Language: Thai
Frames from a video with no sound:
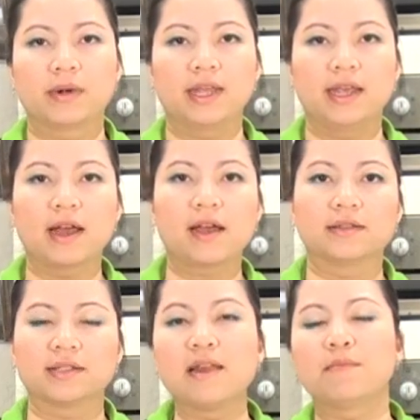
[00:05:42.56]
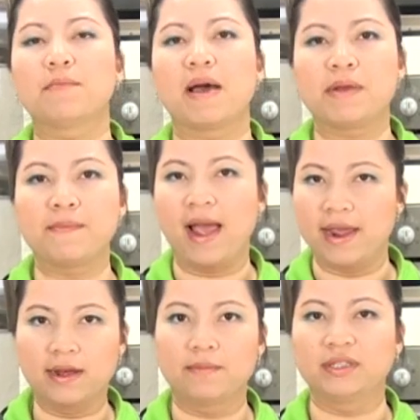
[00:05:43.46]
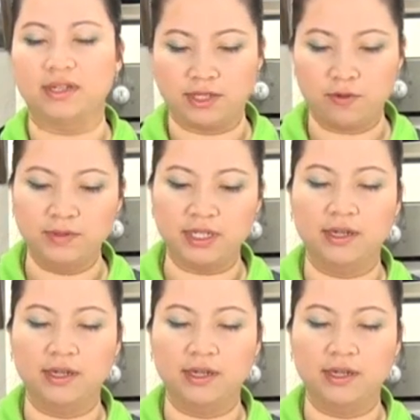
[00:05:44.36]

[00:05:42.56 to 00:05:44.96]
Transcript: บางทีถ้าเกิดเส้นมันมาใหม่ๆนะมันจะชุ่ม